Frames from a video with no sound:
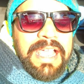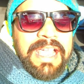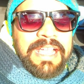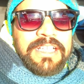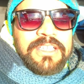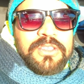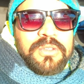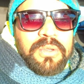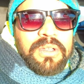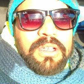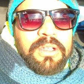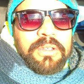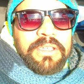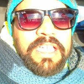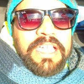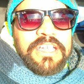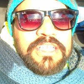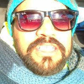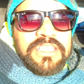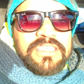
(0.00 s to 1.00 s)
एक्चुअल
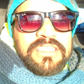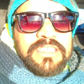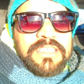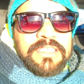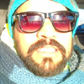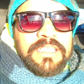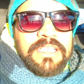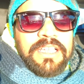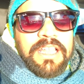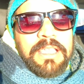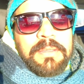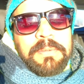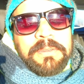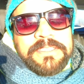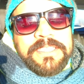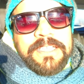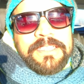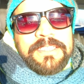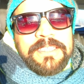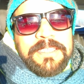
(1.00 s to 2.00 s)
लोकेशन इतनी नहीं
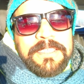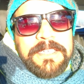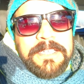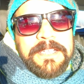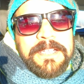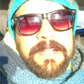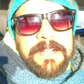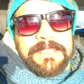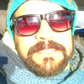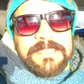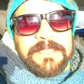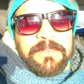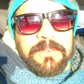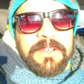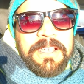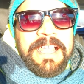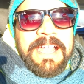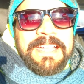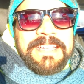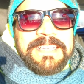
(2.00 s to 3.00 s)
पता थी कि कहाँ से
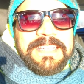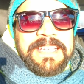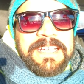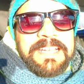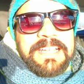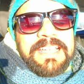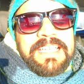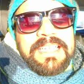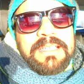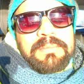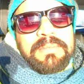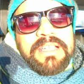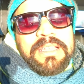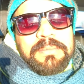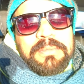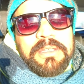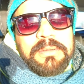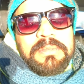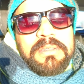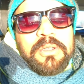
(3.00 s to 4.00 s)
वो लैंड करें लेकिन मैंने
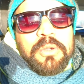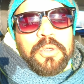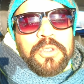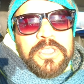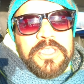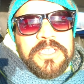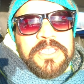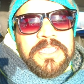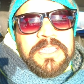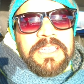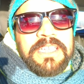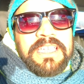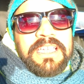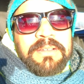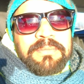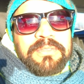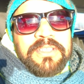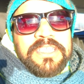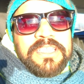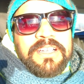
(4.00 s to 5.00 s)
फिर भी कोशिश की कि
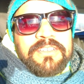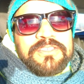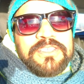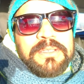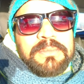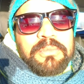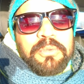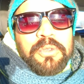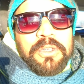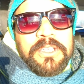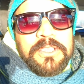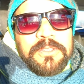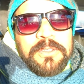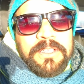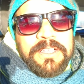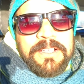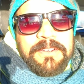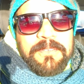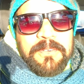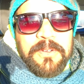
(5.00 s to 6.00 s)
अपनी तरफ से पूरी जो
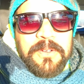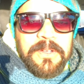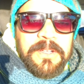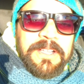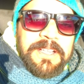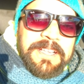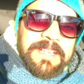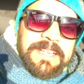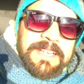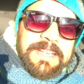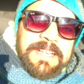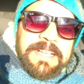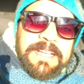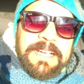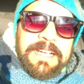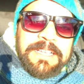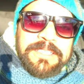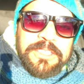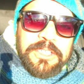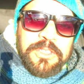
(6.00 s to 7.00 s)
है ना वो
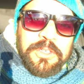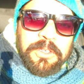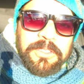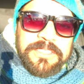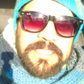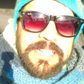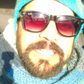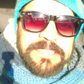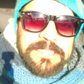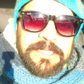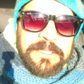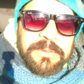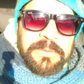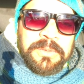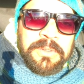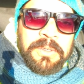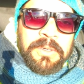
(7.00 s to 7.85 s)
अच्छे शॉट्स ले सकूँ